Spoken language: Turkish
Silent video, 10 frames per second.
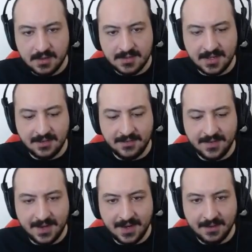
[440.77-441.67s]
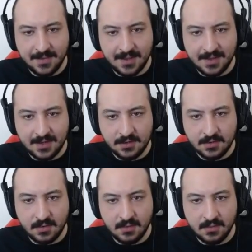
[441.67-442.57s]
Zayıf ya elemanlar.
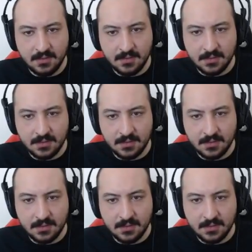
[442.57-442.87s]
Zong.